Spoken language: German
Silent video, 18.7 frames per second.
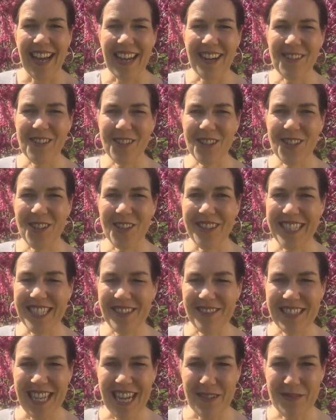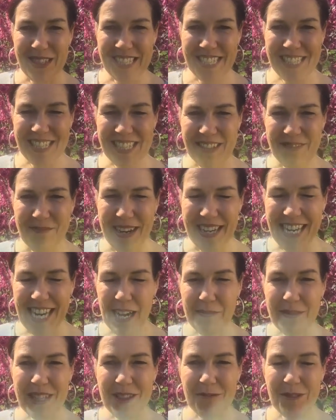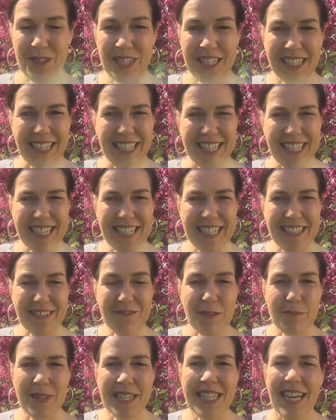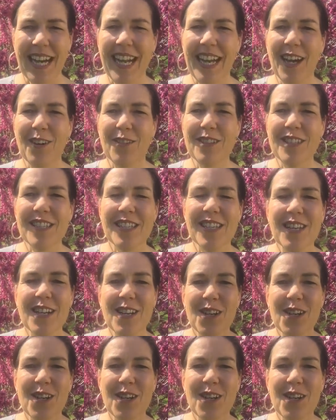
Hallo, schön, dass du da bist. Mein Name ist Ute Stangastinger vom Mentalhaus